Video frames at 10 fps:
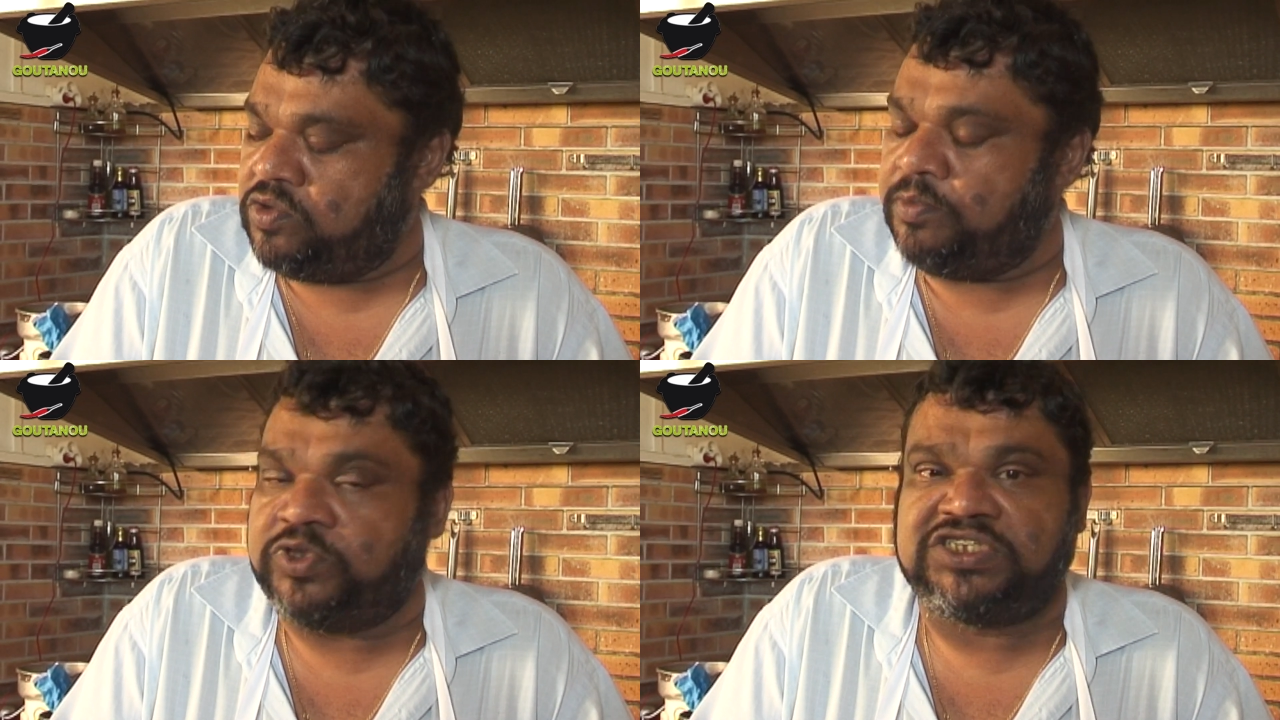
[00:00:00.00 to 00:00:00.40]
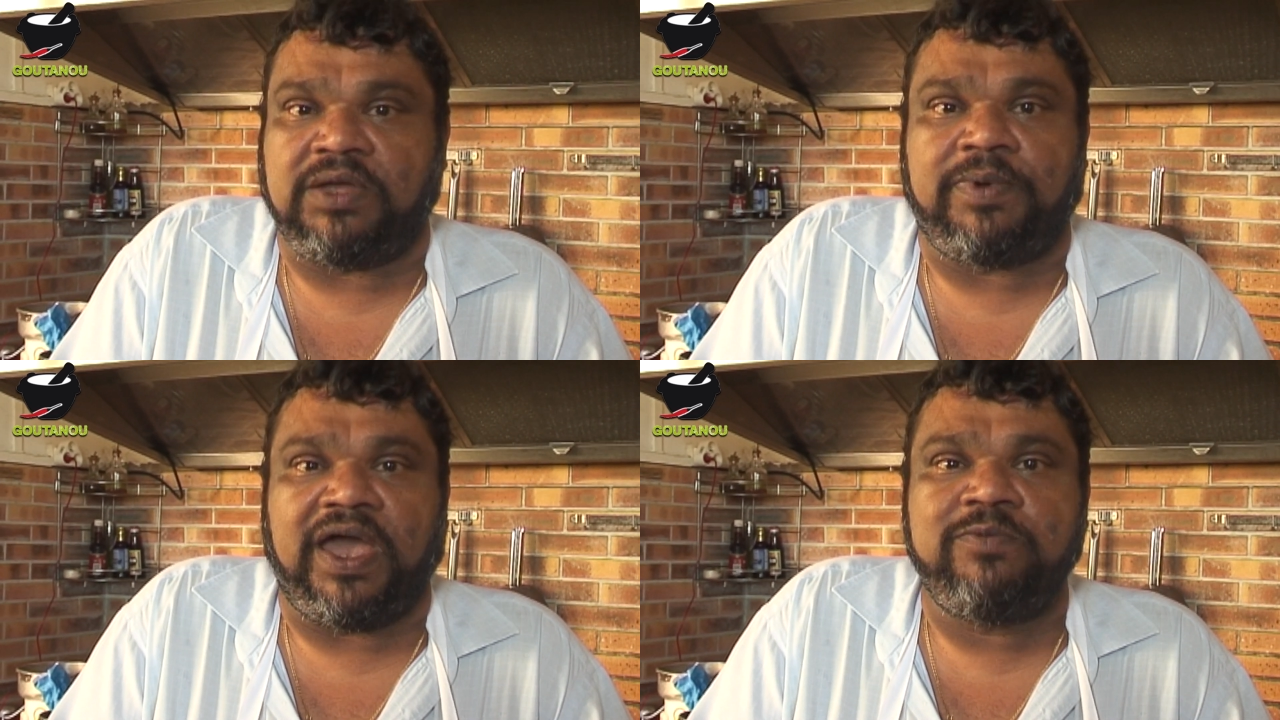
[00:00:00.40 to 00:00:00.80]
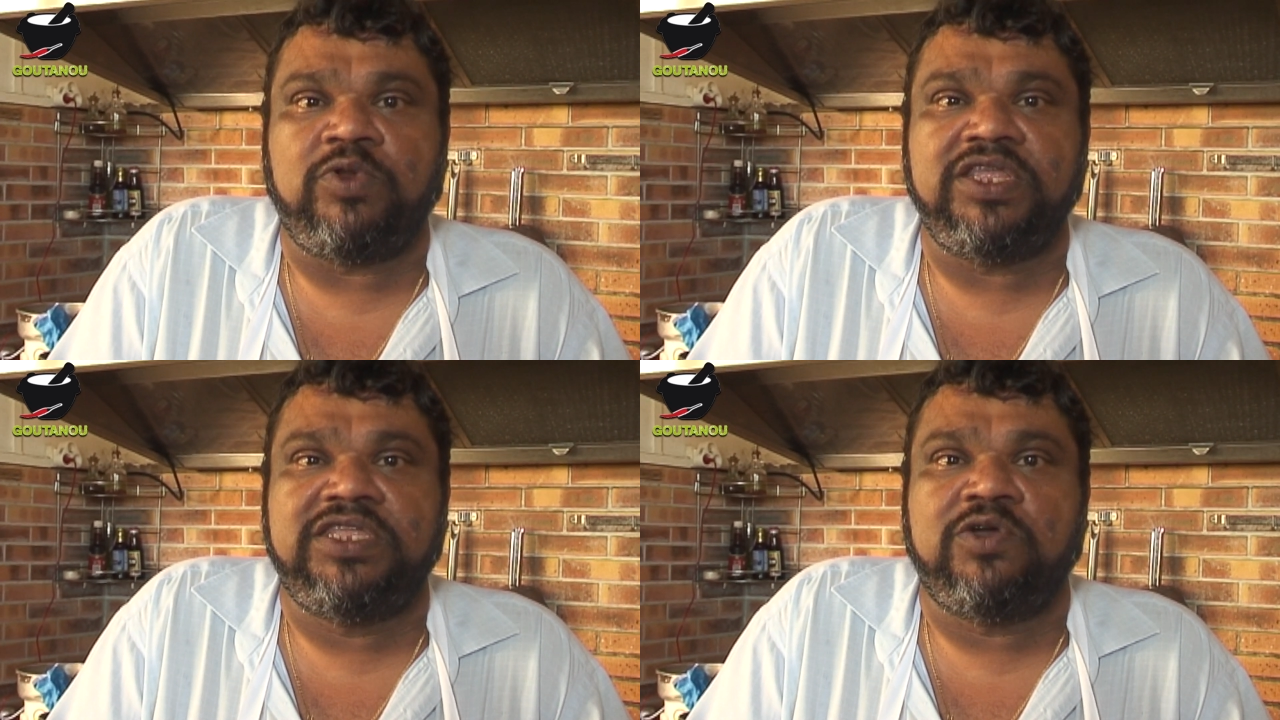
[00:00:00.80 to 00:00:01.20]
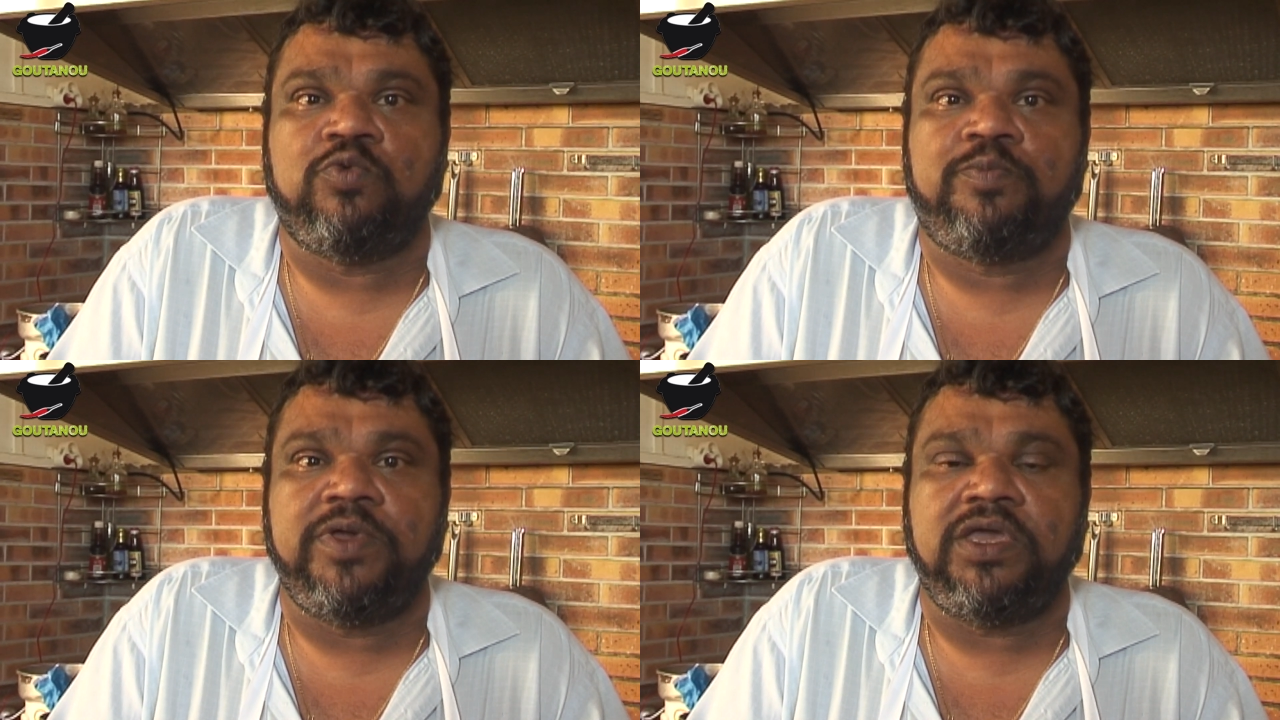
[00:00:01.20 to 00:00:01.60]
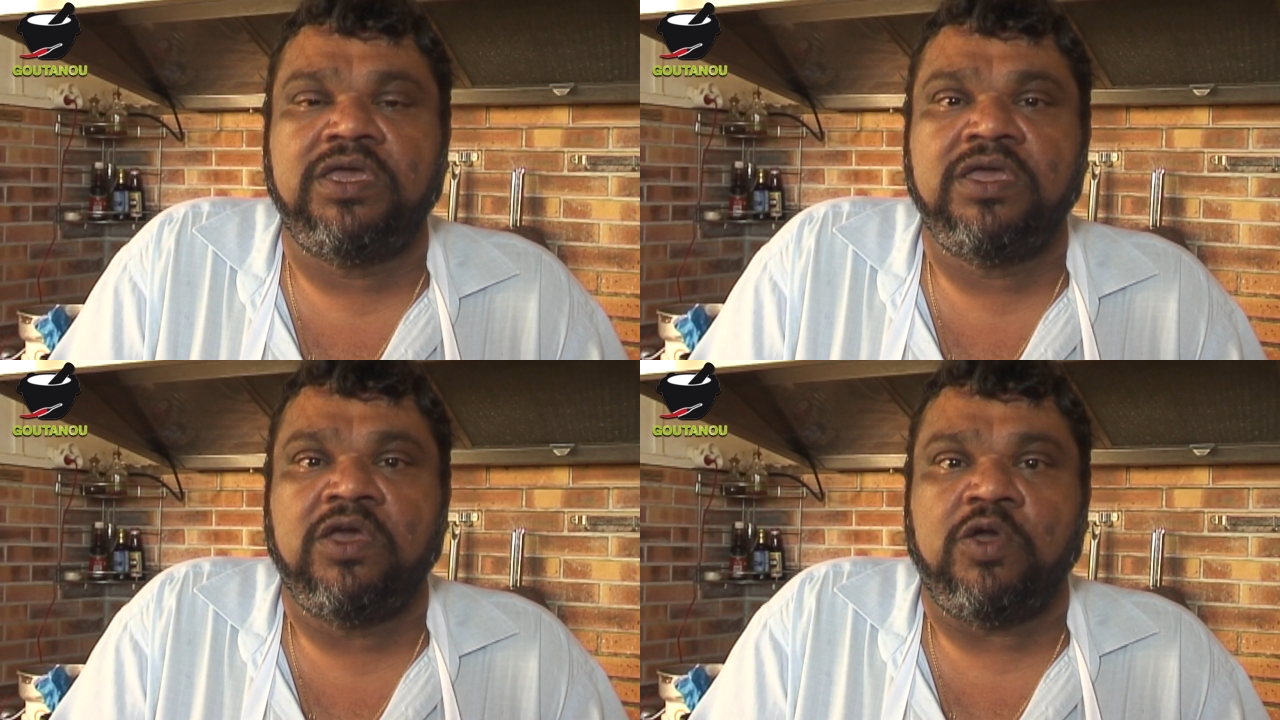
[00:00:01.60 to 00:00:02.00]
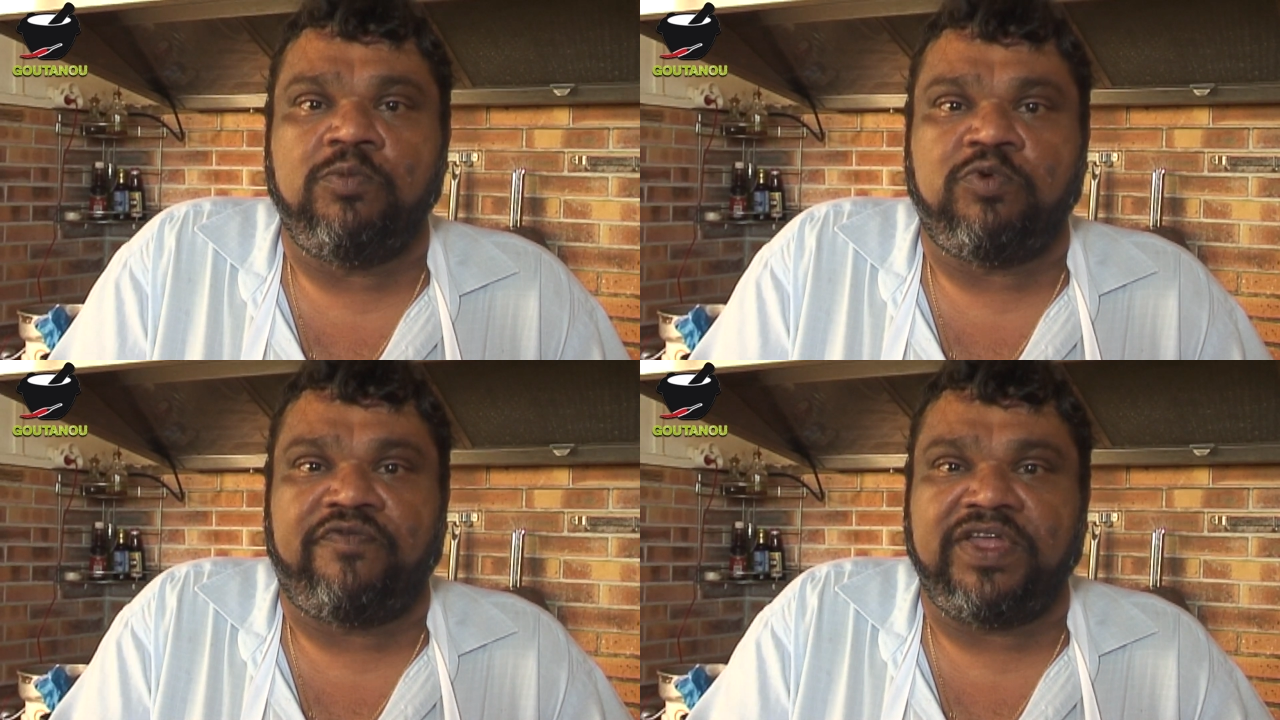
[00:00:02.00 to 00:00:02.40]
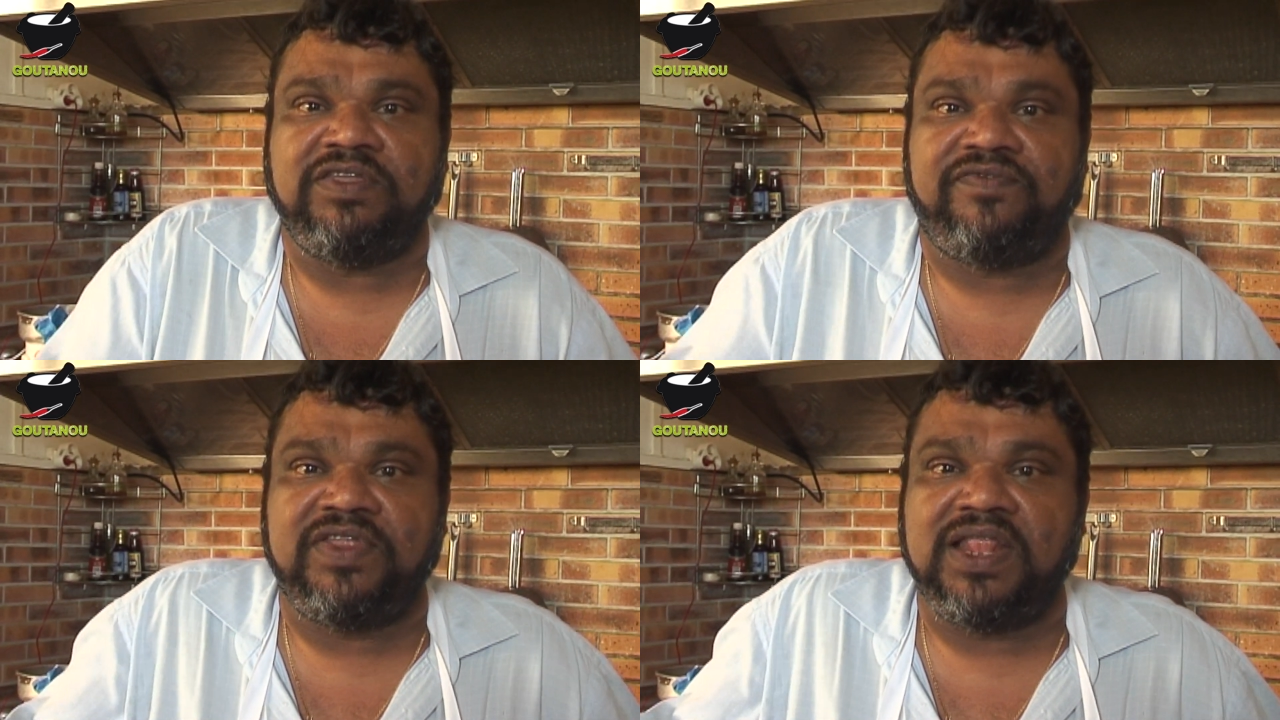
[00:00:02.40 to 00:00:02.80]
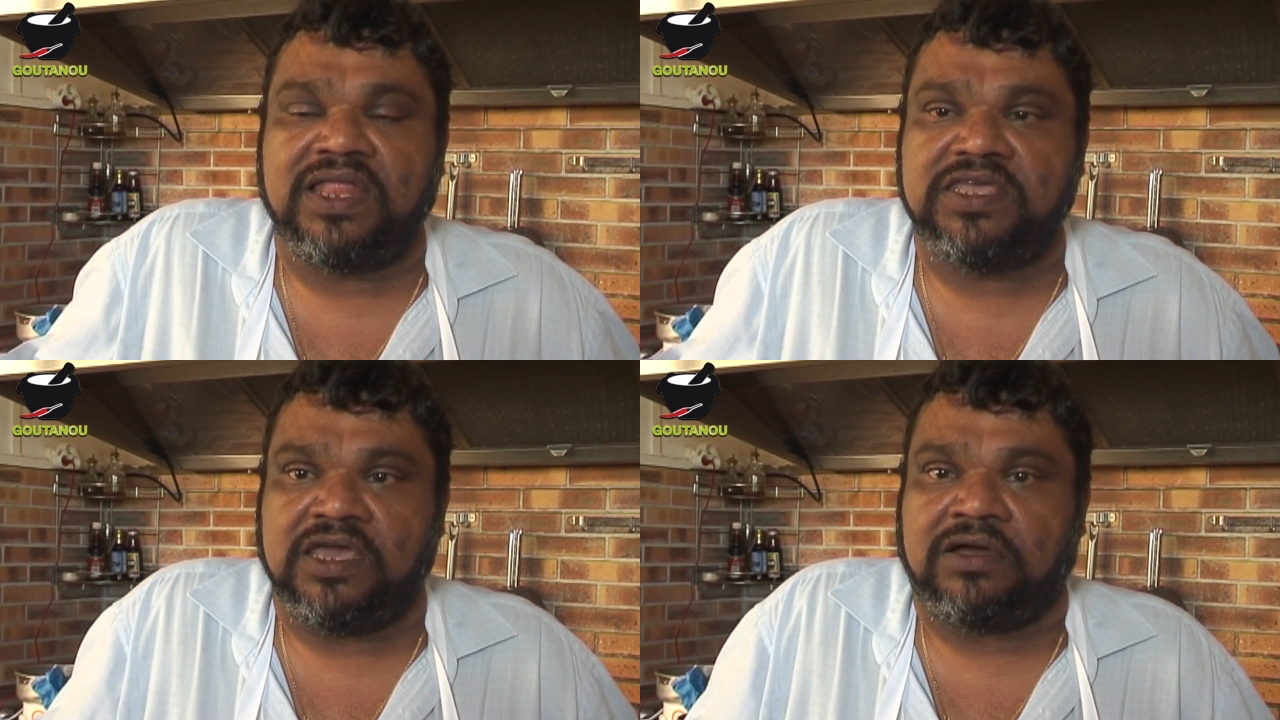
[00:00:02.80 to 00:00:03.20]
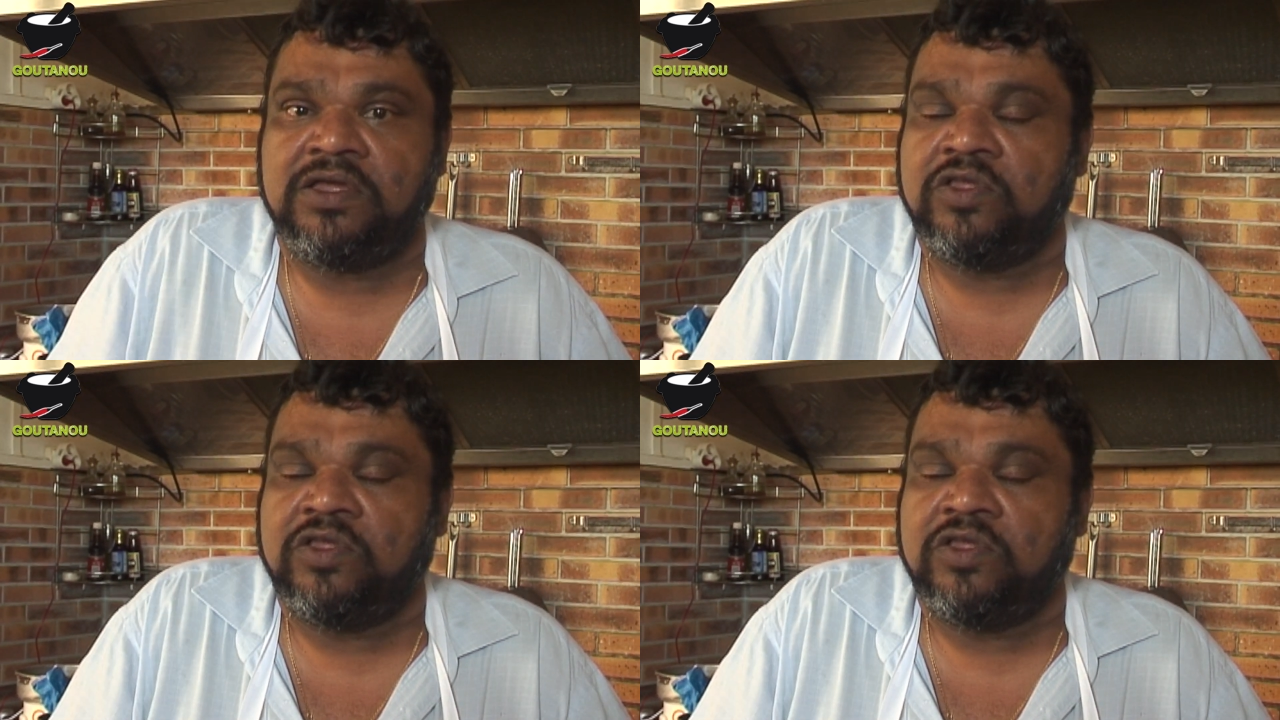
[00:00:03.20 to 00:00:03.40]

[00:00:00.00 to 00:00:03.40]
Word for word: petit appareil pour les découper, euh, pour faire des fines lanières.